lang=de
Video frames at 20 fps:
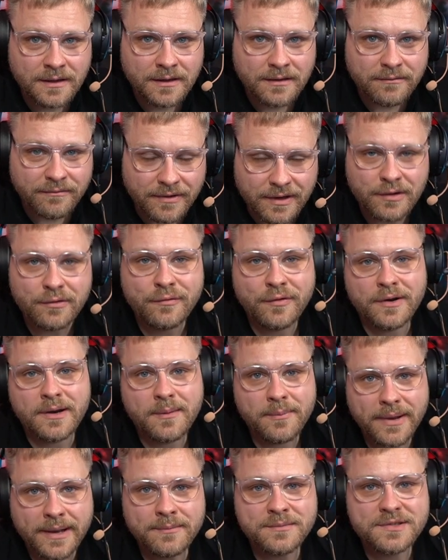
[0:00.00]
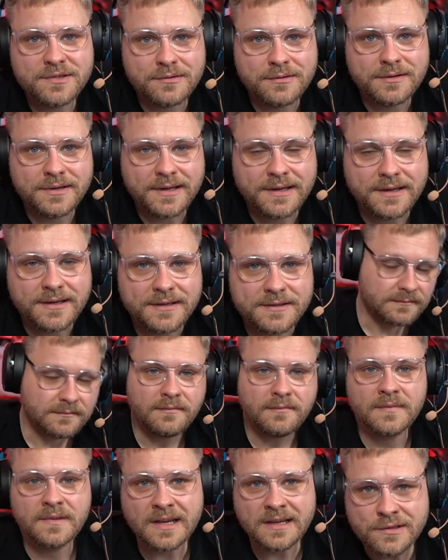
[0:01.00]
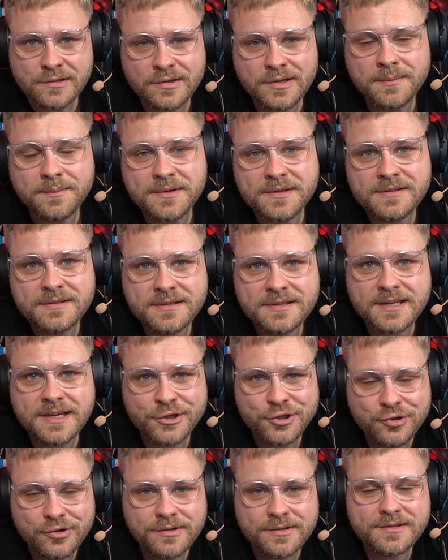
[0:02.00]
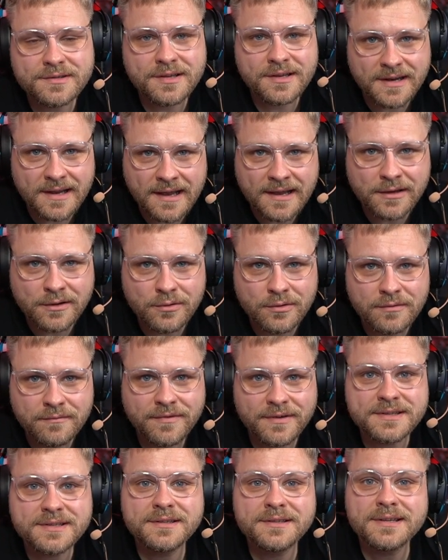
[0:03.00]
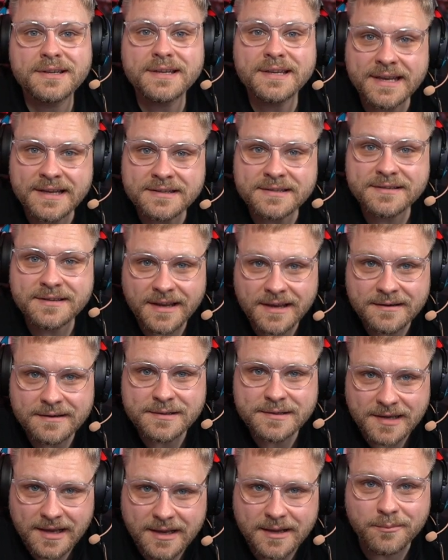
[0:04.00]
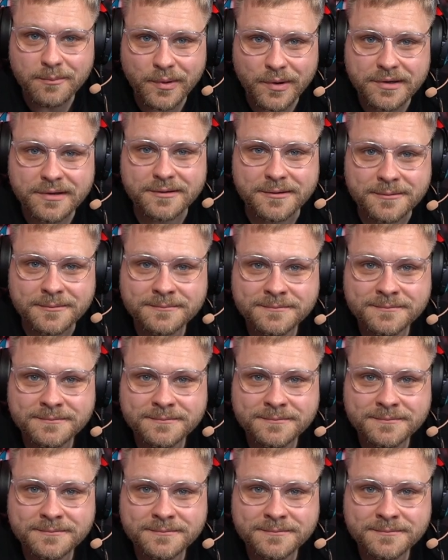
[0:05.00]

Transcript: wenn du von der Bremse runtergehst. Dazu gibt es ein sehr schönes Szenario, was ich dir jetzt gerne zeigen möchte.